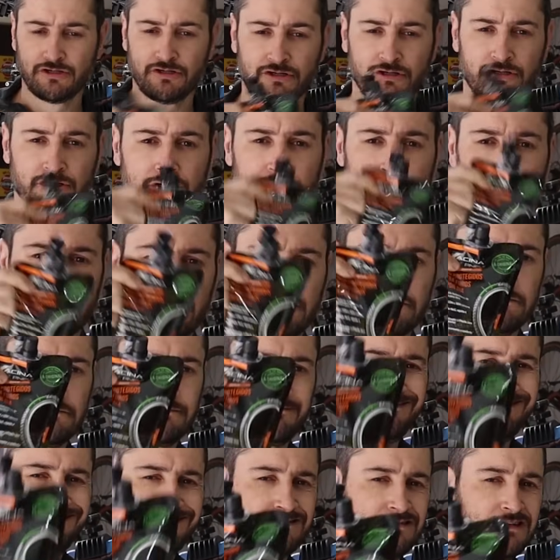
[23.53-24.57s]

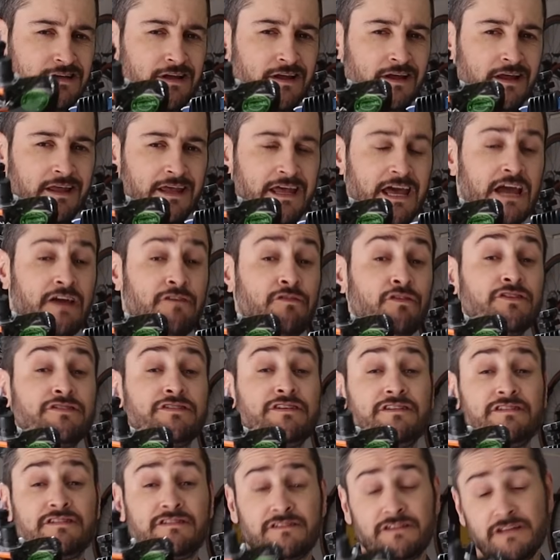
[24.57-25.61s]
O que, que
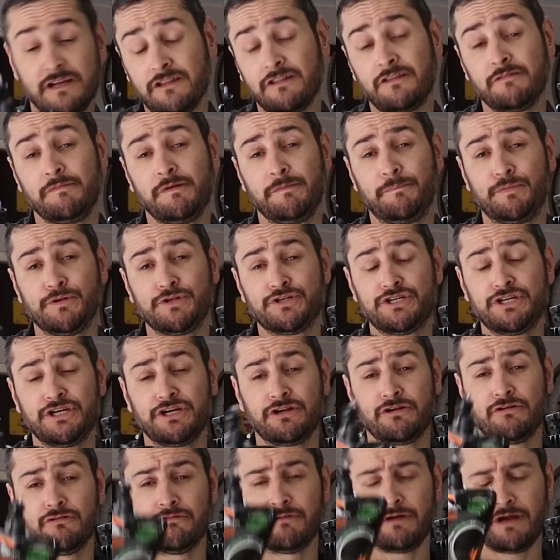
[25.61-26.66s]
vocês tanto me
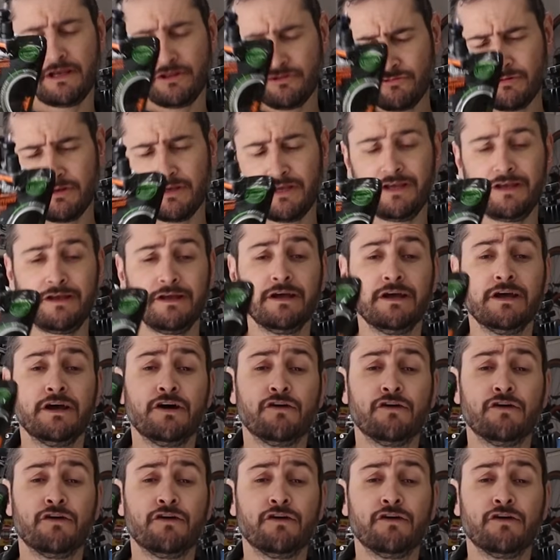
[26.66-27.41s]
pediram? É isso aí